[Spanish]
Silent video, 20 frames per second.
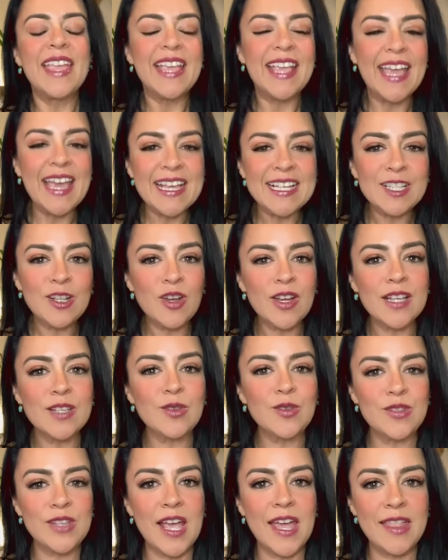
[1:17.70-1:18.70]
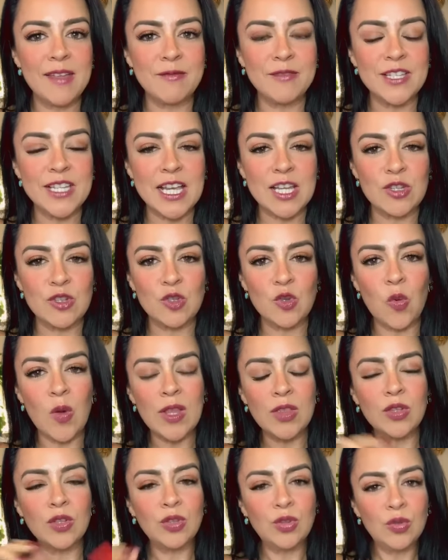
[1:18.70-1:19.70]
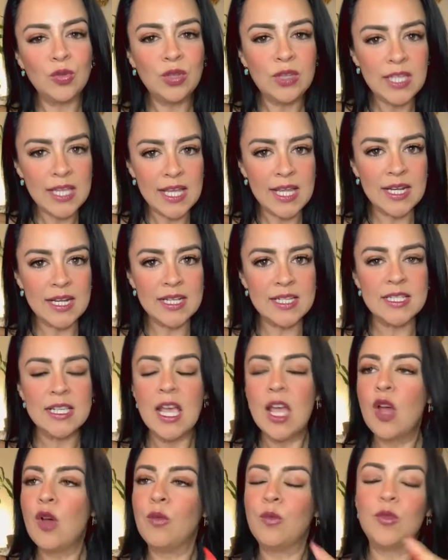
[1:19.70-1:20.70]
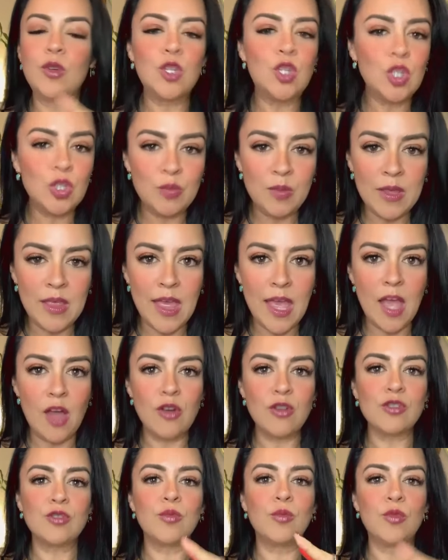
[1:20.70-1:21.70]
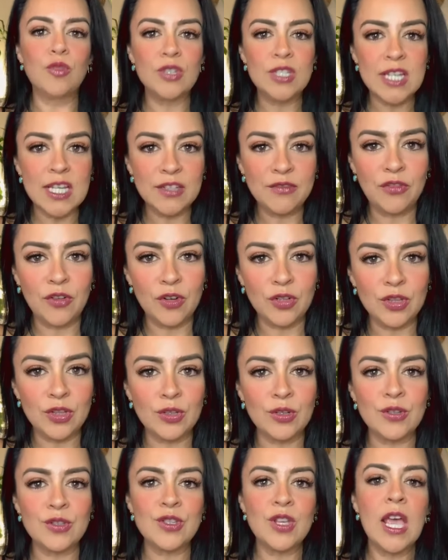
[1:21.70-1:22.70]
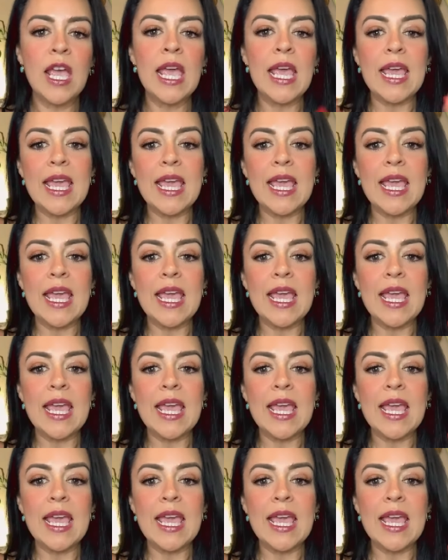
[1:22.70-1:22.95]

¿Qué es lo que sucede, muchachos? Cuando tú tienes muchos videos, muchas fotos,